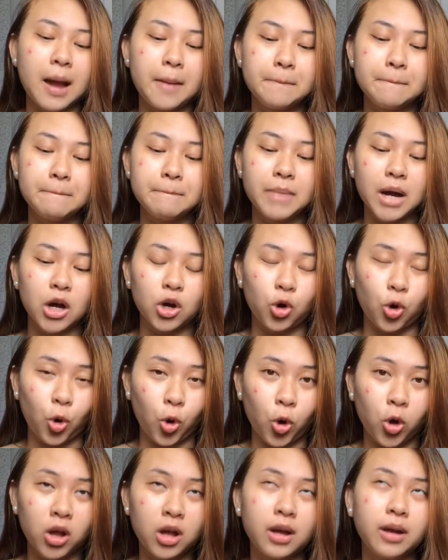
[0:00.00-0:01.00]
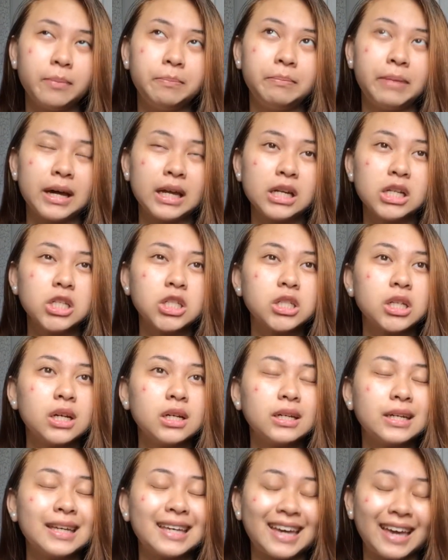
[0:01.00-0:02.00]
ang bango. Parang
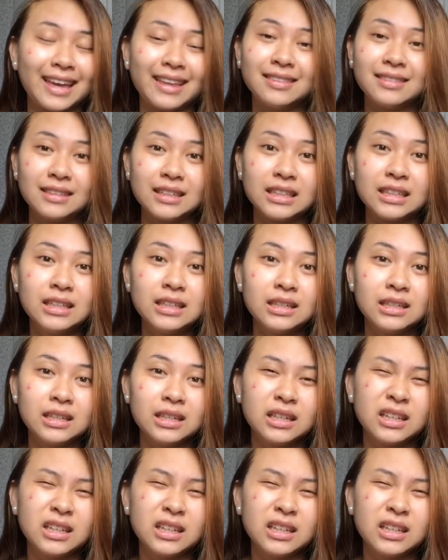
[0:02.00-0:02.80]
siyang candy.